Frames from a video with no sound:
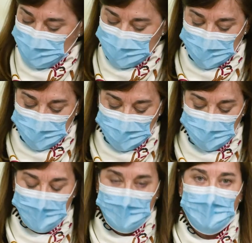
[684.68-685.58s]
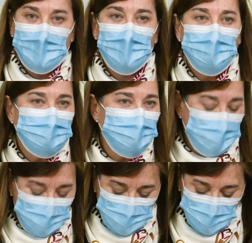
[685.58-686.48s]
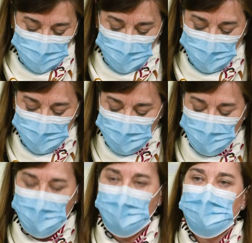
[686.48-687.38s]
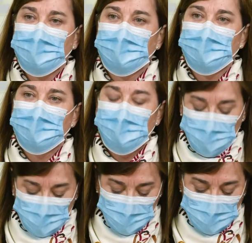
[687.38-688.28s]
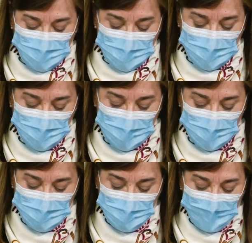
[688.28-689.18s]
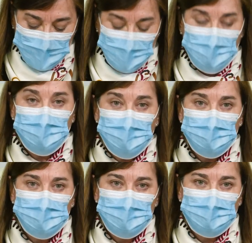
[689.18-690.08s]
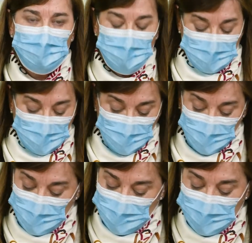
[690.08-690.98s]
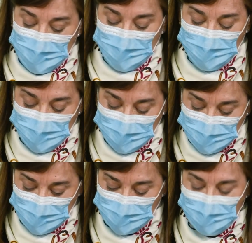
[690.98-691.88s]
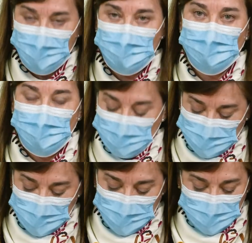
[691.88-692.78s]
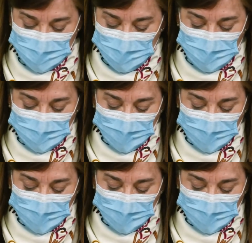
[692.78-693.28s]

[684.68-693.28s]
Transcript: o Italia, han llegado a endurecer las medidas de cara a las próximas semanas, debido, desgraciadamente, al reciente incremento de contagios